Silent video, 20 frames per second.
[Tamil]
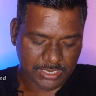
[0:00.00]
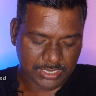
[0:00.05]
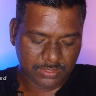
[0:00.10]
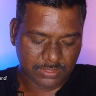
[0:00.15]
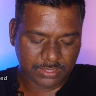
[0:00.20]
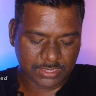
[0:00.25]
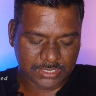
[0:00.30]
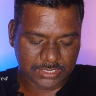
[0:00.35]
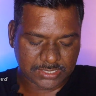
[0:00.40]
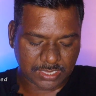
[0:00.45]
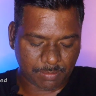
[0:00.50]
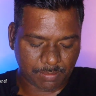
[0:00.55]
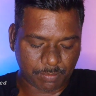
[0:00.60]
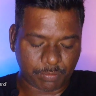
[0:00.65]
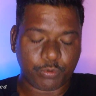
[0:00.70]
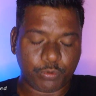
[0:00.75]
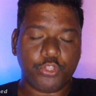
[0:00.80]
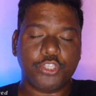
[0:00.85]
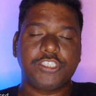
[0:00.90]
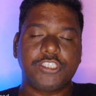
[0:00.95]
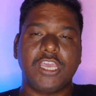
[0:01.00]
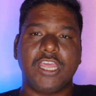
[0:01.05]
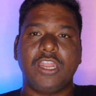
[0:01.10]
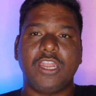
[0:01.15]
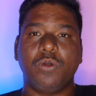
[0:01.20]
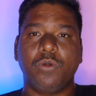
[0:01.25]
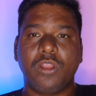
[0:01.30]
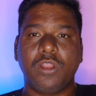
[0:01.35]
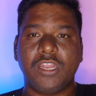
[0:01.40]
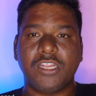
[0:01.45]
இது வந்து சம்
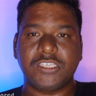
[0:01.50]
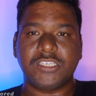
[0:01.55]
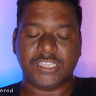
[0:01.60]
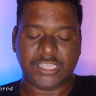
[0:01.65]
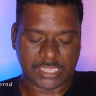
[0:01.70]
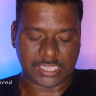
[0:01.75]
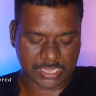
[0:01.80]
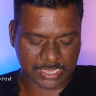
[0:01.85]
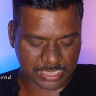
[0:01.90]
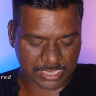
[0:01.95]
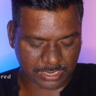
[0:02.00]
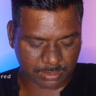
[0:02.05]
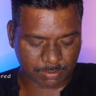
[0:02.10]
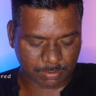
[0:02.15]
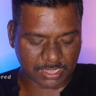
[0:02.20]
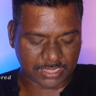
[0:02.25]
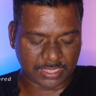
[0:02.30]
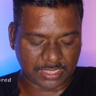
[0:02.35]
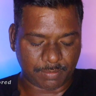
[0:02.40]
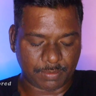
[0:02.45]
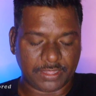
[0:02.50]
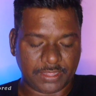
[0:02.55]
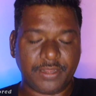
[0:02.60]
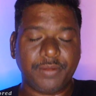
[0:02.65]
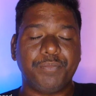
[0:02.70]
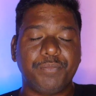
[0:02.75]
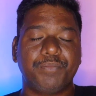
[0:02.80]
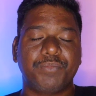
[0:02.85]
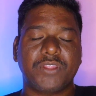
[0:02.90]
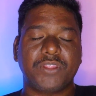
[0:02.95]
புதுச்சேரியில் ஒரு லட்சத்தி ஐயாயிரரூபா அதே மாதிரி
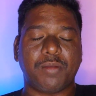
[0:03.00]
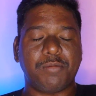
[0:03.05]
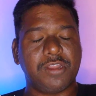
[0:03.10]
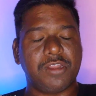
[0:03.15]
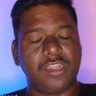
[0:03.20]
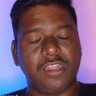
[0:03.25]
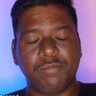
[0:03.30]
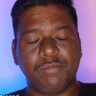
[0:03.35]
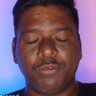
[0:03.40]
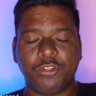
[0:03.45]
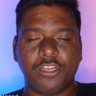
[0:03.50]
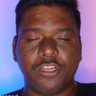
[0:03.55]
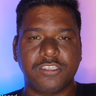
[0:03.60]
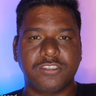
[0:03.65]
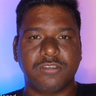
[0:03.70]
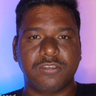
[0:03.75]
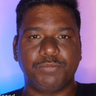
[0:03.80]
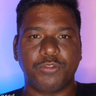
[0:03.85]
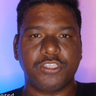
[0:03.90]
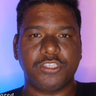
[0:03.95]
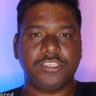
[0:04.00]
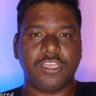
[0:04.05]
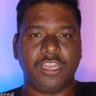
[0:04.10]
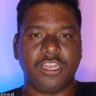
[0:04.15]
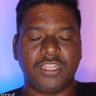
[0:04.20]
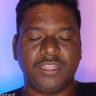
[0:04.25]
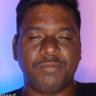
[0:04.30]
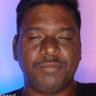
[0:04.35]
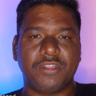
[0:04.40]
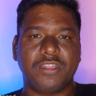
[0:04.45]
தமிழ்நாட்டிலையும் புது லட்ச
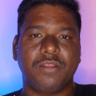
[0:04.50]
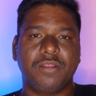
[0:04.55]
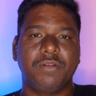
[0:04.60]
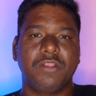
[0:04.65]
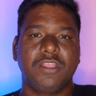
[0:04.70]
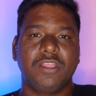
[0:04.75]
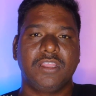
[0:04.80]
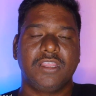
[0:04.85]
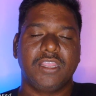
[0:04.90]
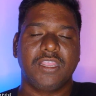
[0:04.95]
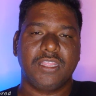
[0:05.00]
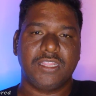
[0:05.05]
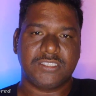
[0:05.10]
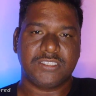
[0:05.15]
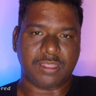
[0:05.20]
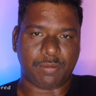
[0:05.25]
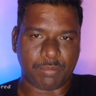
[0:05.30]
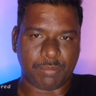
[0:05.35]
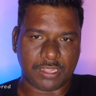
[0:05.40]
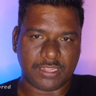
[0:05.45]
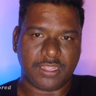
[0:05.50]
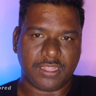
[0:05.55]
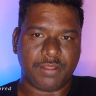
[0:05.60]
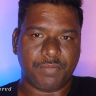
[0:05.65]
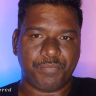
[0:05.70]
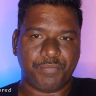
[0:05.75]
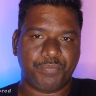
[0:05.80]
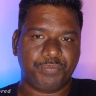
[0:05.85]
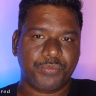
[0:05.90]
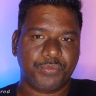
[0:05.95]
புதுச்சேரியில் அதே மாதிரி தான் இது சம்பளம் தான்
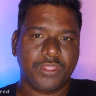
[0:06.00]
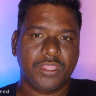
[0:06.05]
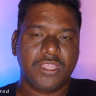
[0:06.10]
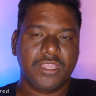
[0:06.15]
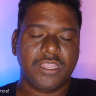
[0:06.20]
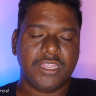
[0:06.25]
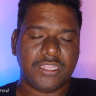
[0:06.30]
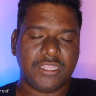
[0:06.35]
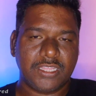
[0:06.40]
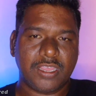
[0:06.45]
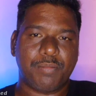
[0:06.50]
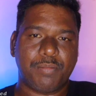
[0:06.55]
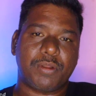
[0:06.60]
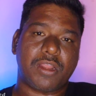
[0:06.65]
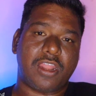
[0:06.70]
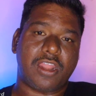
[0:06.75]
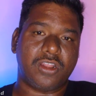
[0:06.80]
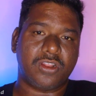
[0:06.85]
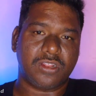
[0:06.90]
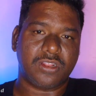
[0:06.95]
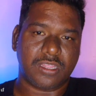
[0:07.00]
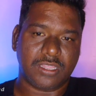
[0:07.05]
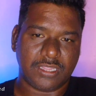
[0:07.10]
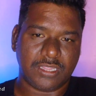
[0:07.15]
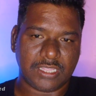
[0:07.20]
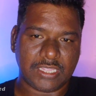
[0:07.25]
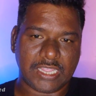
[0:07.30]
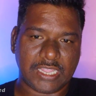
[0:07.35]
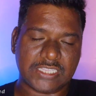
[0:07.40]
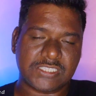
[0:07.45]
இதுக்கப்புறம் அனௌ
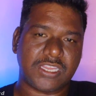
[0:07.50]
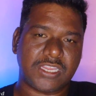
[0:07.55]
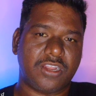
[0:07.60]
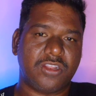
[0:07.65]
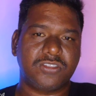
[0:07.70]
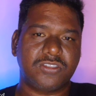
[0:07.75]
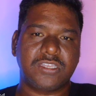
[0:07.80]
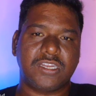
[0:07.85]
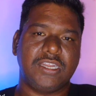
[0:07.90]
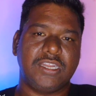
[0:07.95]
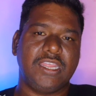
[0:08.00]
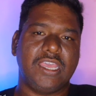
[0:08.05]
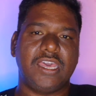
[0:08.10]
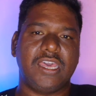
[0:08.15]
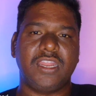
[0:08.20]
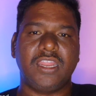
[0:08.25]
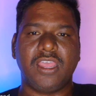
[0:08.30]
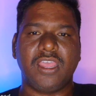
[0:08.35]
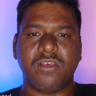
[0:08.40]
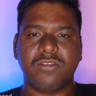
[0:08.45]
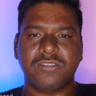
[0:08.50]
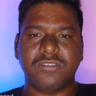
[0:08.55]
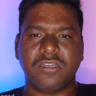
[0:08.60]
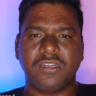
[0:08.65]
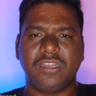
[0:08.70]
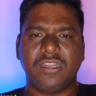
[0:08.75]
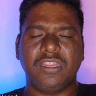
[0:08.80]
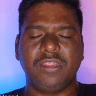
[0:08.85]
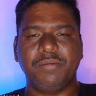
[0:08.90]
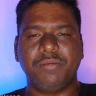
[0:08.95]
இது எக்ஸ்ட்ரா அலவன்ஸில் டிஆர்ஏ ஹவுஸ்
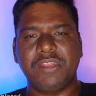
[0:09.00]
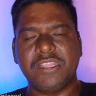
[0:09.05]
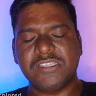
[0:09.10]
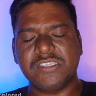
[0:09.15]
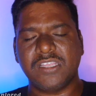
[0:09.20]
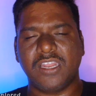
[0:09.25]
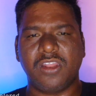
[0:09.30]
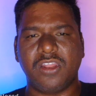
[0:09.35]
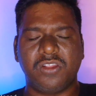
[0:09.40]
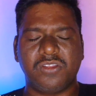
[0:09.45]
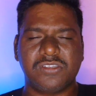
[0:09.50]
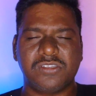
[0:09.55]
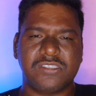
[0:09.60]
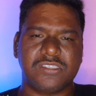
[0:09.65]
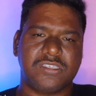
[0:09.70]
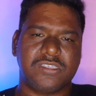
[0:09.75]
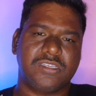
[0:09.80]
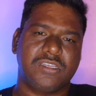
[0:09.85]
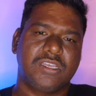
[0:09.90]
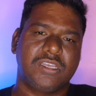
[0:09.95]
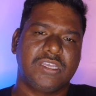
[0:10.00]
ரெண்டிங் டீசல் அலவன்ஸு